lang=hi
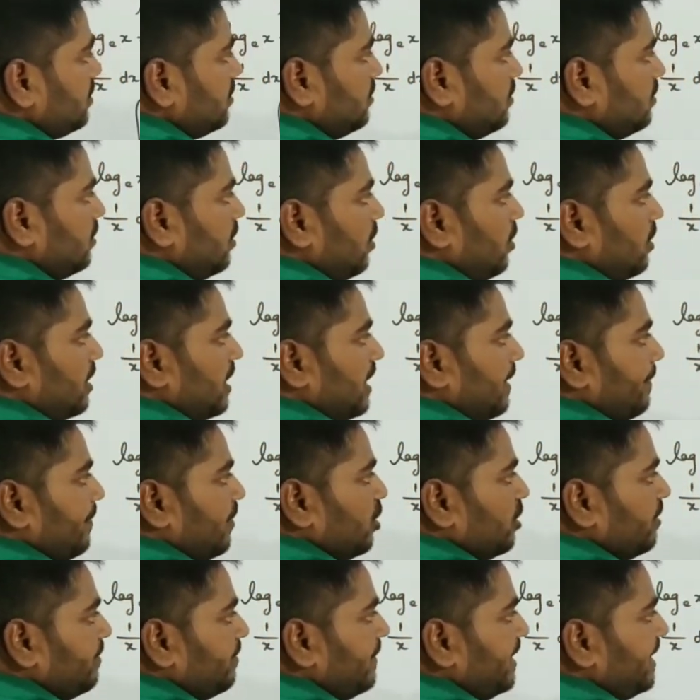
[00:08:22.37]
और अपॉन
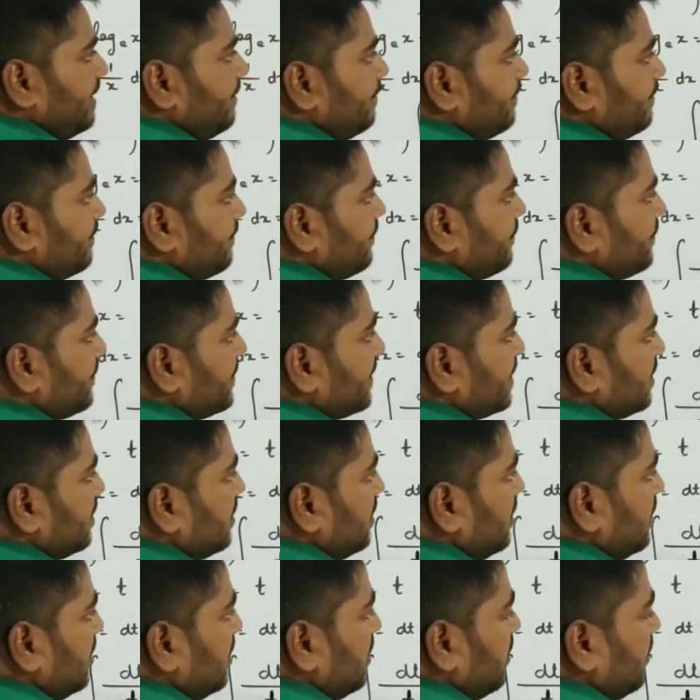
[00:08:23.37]

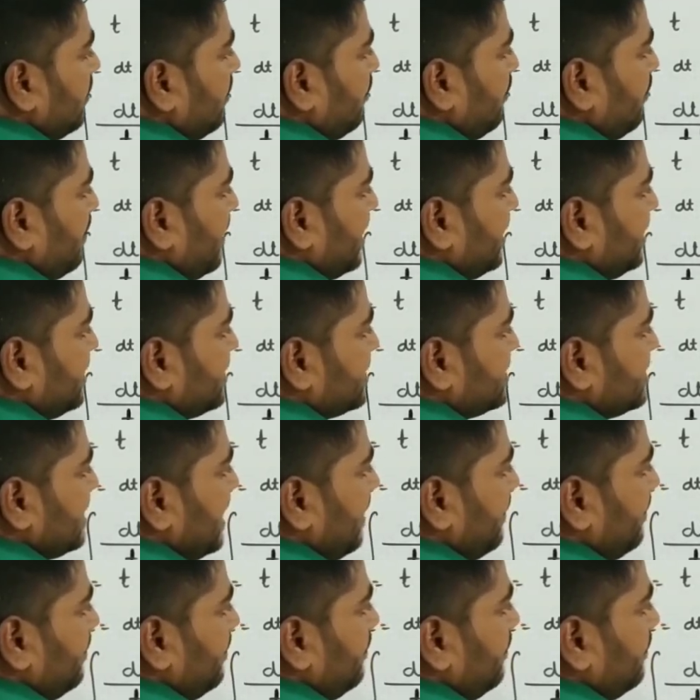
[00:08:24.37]
में माइनस एम
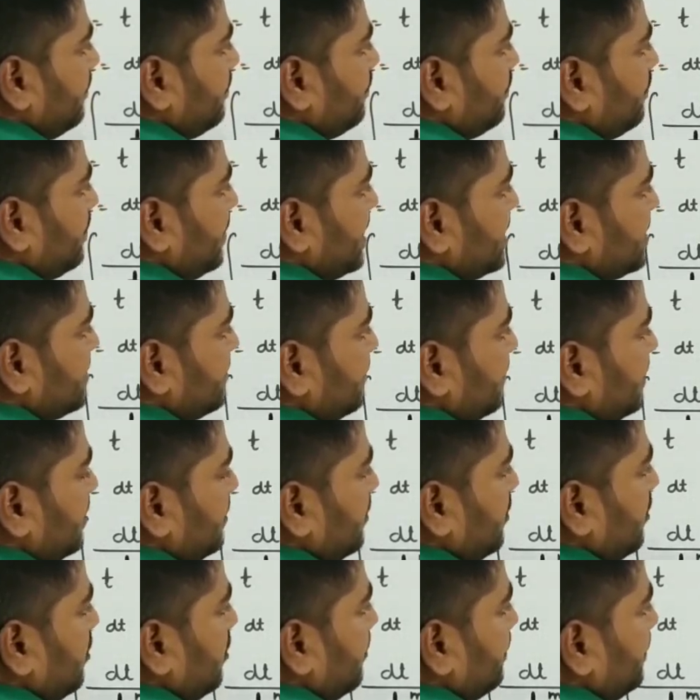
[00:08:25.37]
प्लस वन
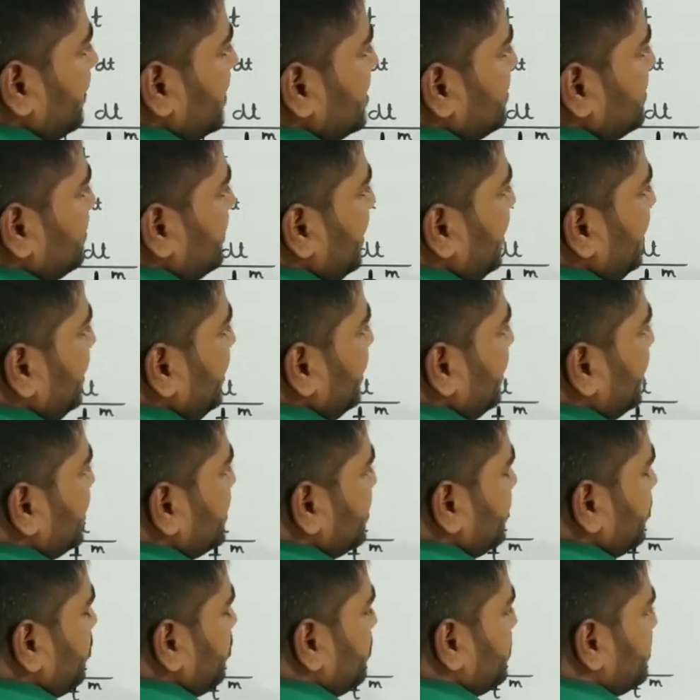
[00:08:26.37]
और प्लस में इंटीग्रेशन
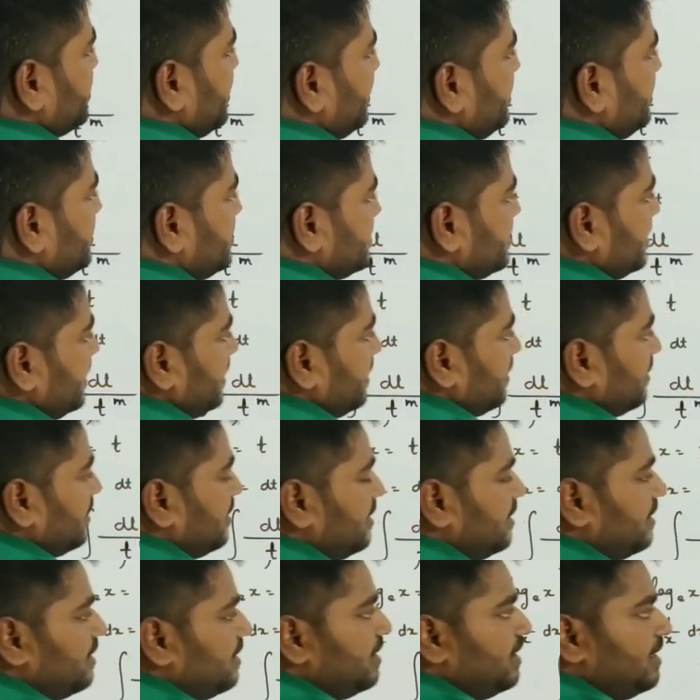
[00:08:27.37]
कांस्टेंट c
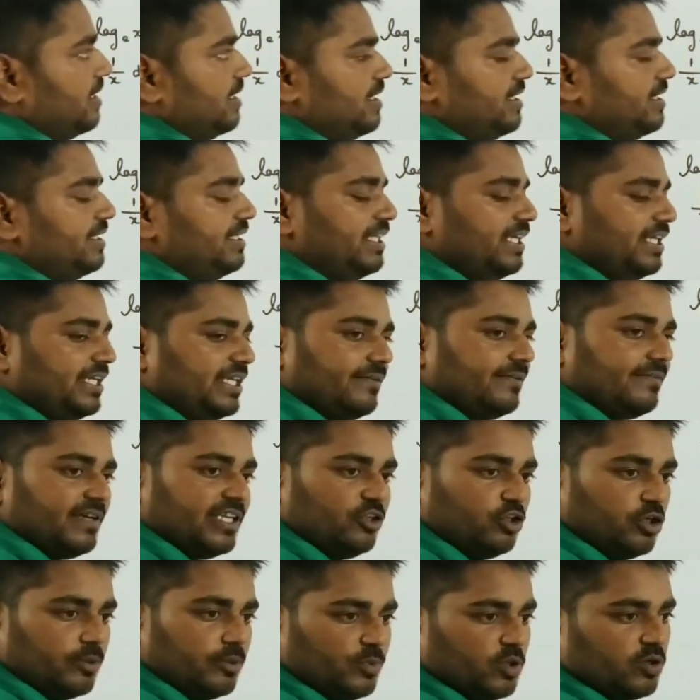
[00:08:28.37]
t की वैल्यू हम
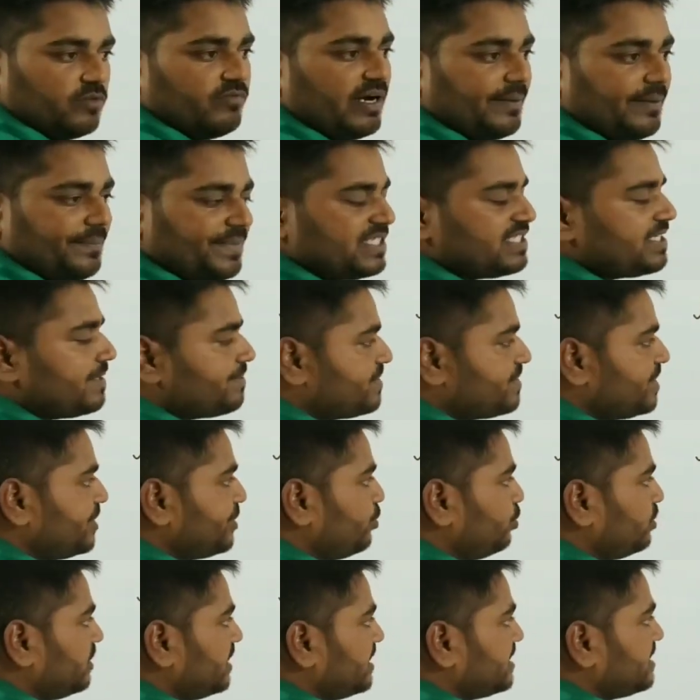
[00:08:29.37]
लोग वापस सब्सिट्यूट
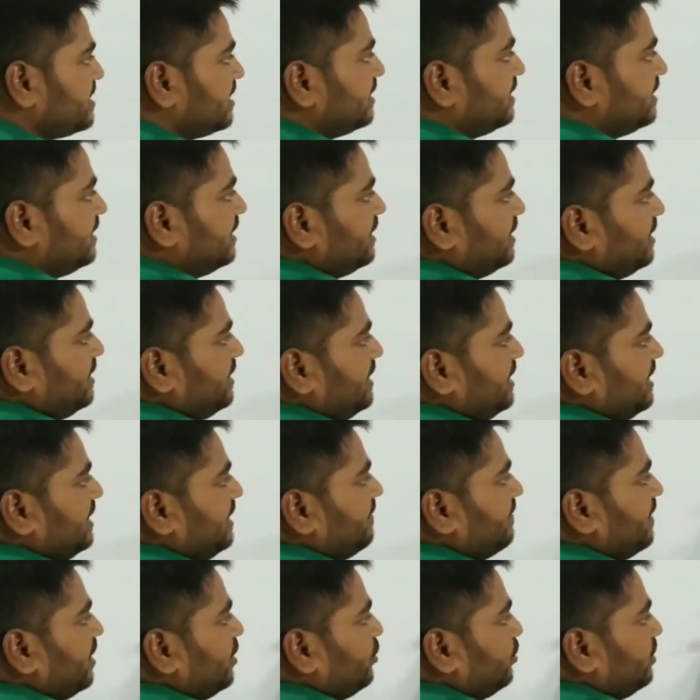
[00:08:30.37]
कर सकते हैं t की
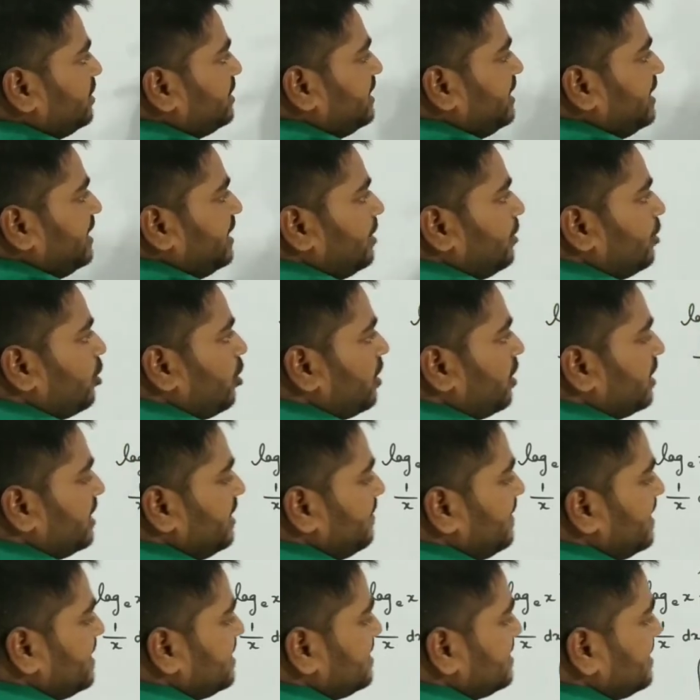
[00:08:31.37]
वैल्यू कितनी है log e
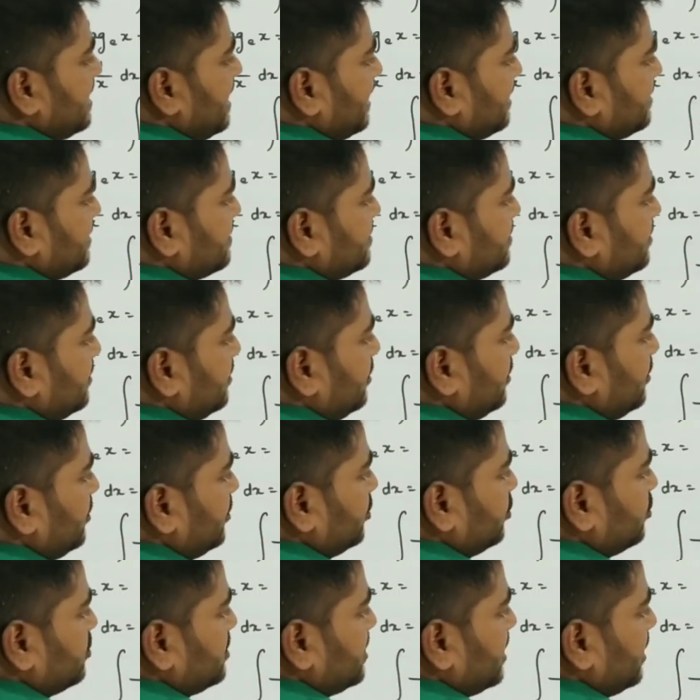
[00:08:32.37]
बेस x तो
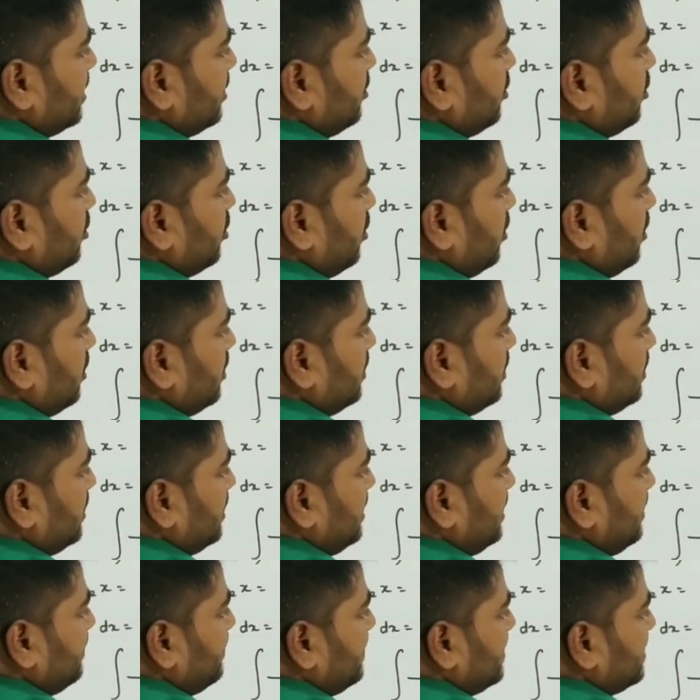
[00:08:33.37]
जाएगा log e
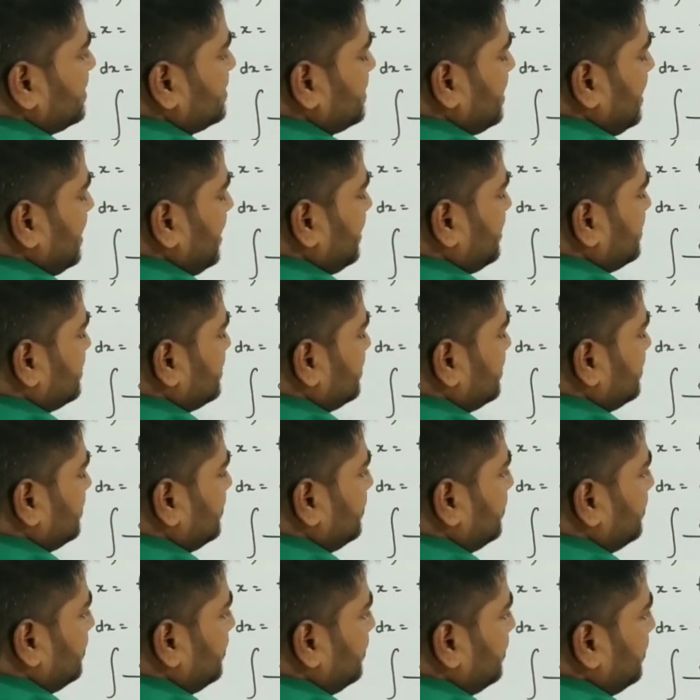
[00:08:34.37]
बेस x
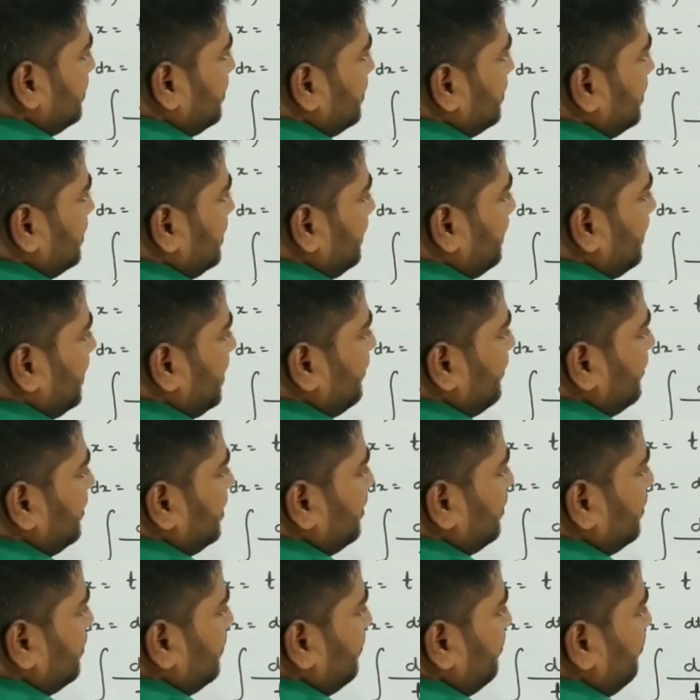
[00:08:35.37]
की पावर
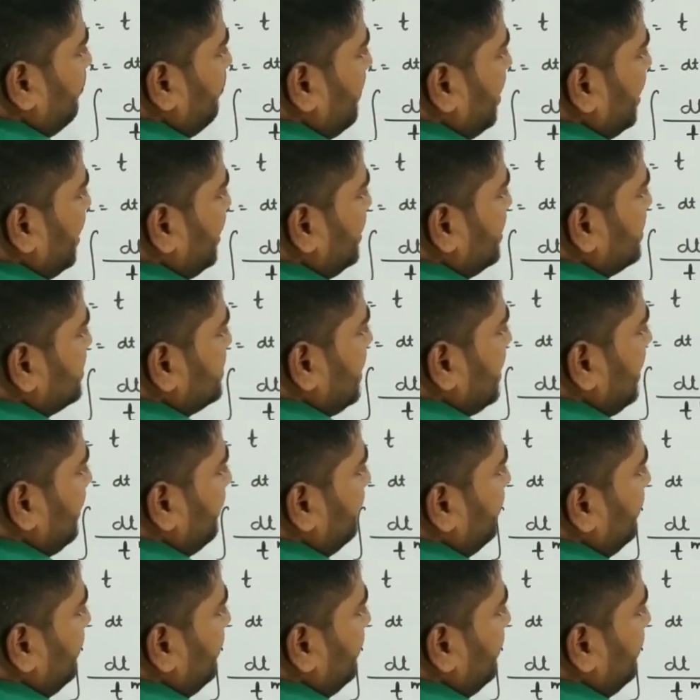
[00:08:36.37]
माइनस एम